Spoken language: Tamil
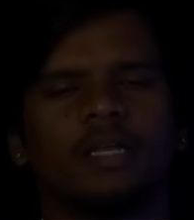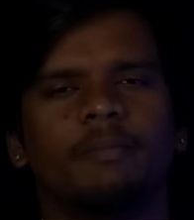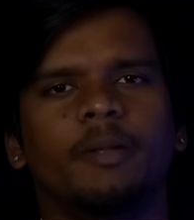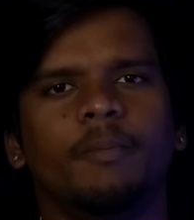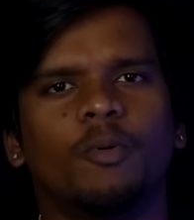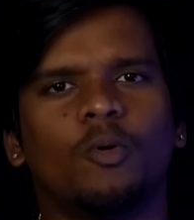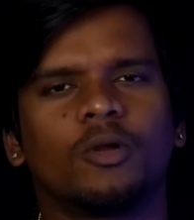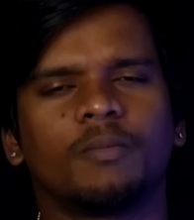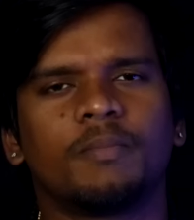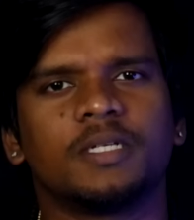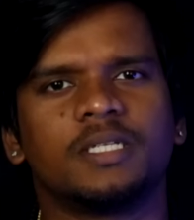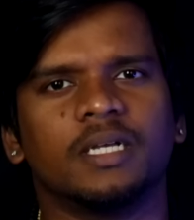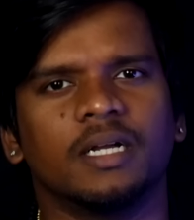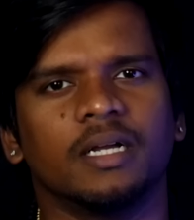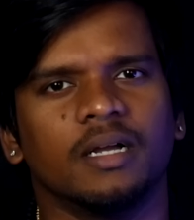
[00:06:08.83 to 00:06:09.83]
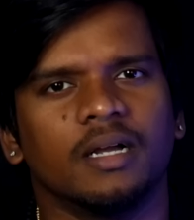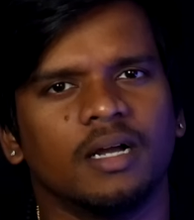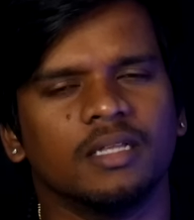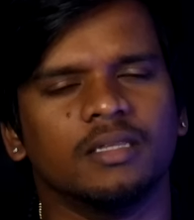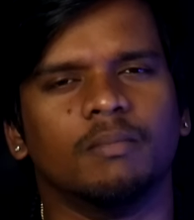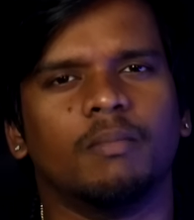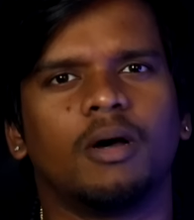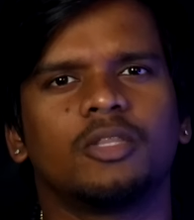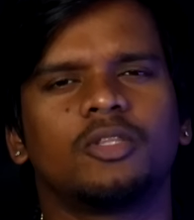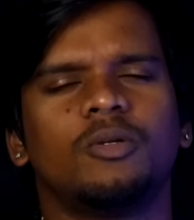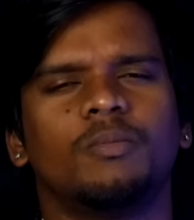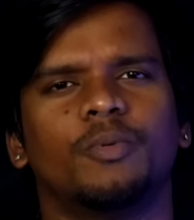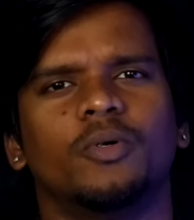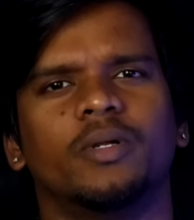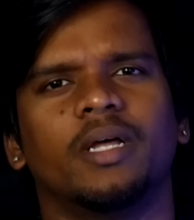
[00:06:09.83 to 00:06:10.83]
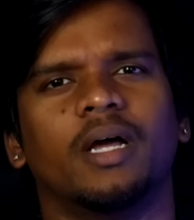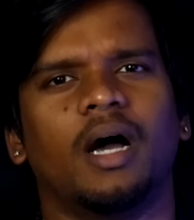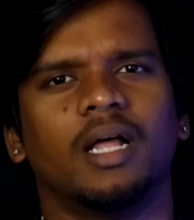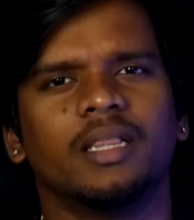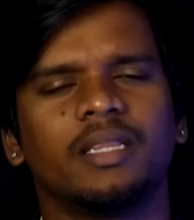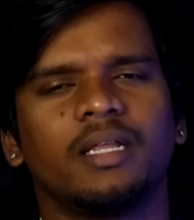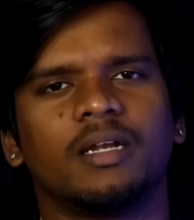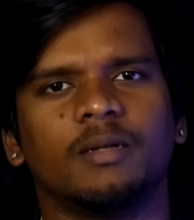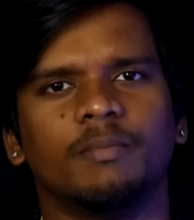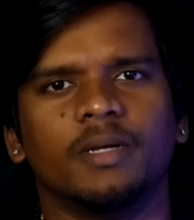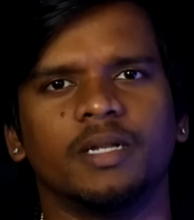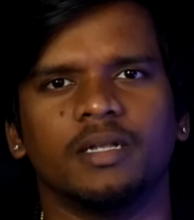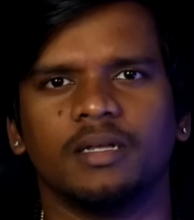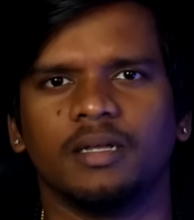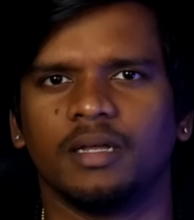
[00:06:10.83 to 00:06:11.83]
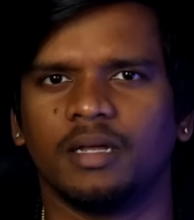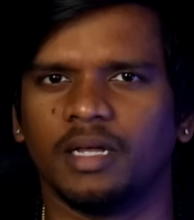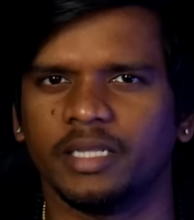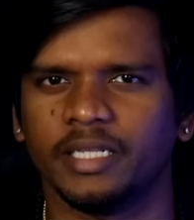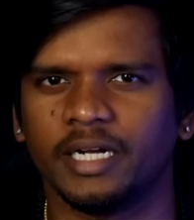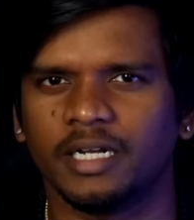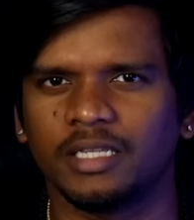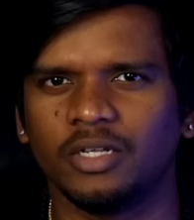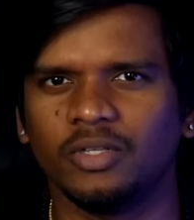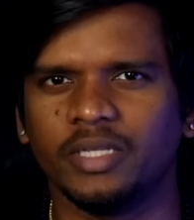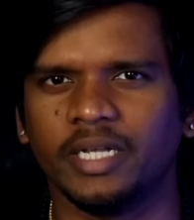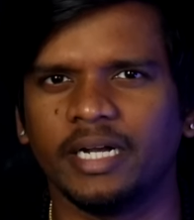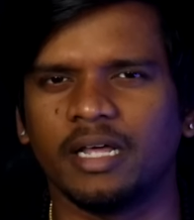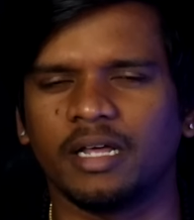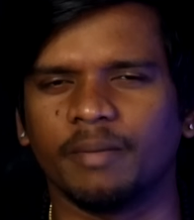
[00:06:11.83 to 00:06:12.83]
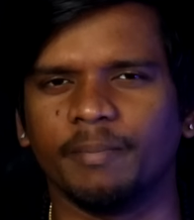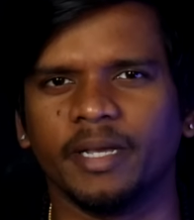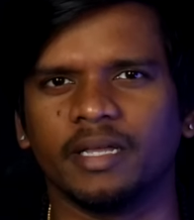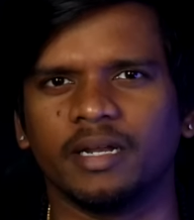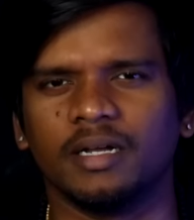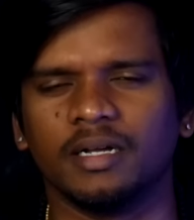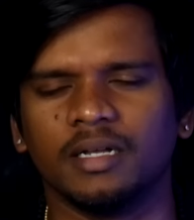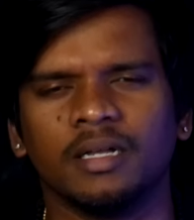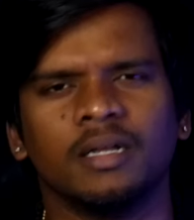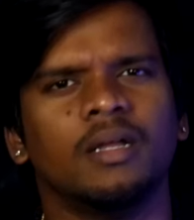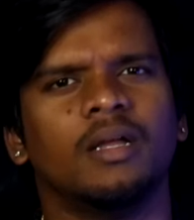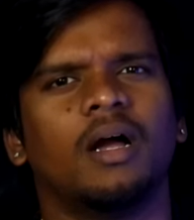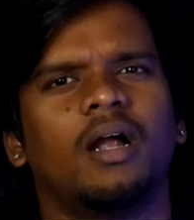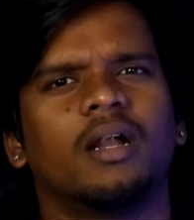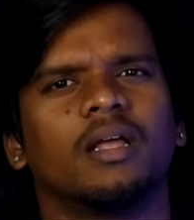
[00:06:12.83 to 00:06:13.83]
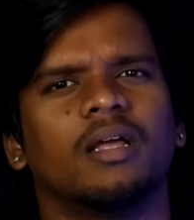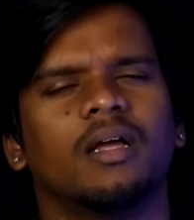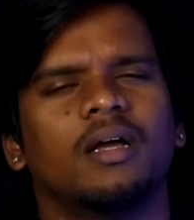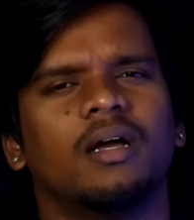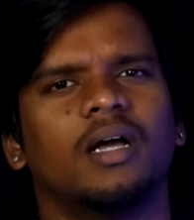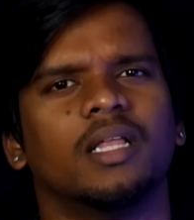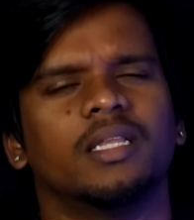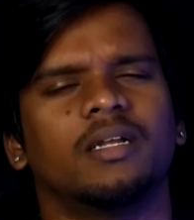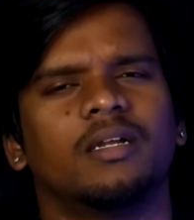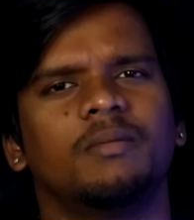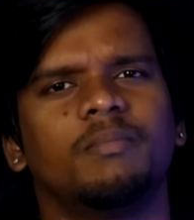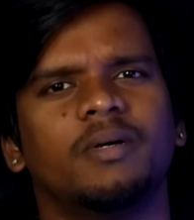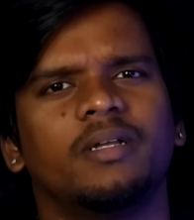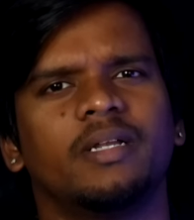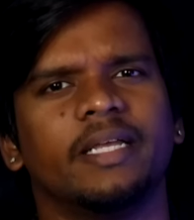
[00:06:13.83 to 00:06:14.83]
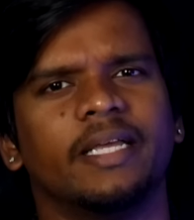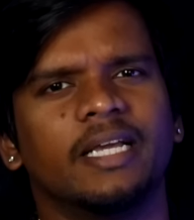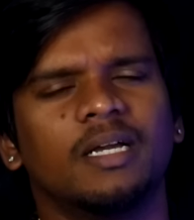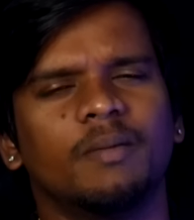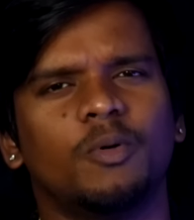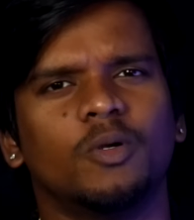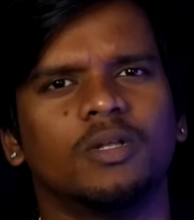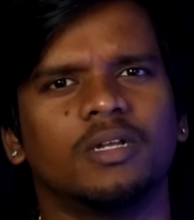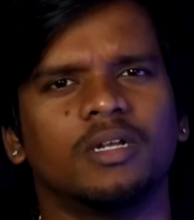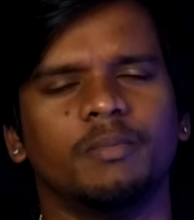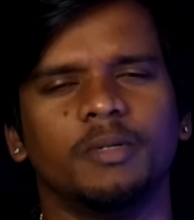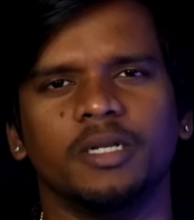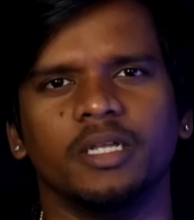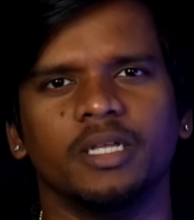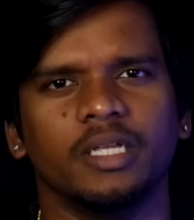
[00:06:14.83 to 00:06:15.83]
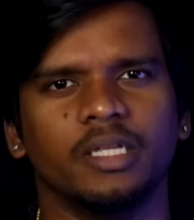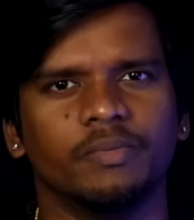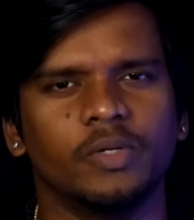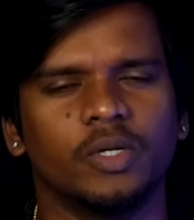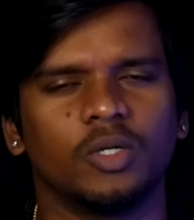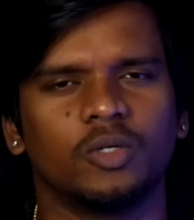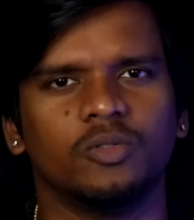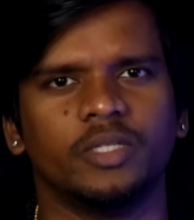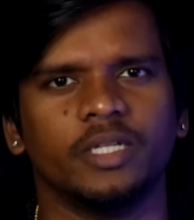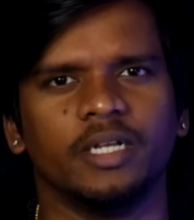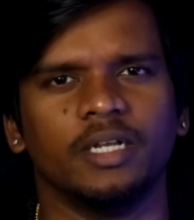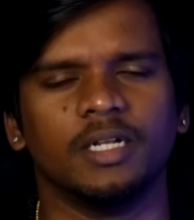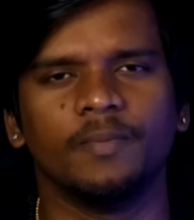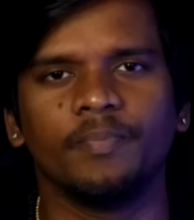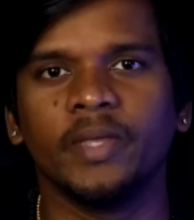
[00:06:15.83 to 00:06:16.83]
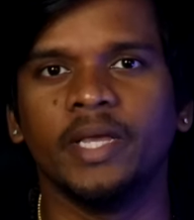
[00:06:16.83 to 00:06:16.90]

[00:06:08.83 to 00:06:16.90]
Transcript: இப்படி போன பசங்க அந்த பாத்ரூம் போன அந்த நண்பரை அந்த இடத்துலையும் தேட ஆரம்பிக்கிறாங்க ஆனால் அந்த நண்பர் எங்கே போனார் அப்படின்னு இவங்களுக்கும் தெரியல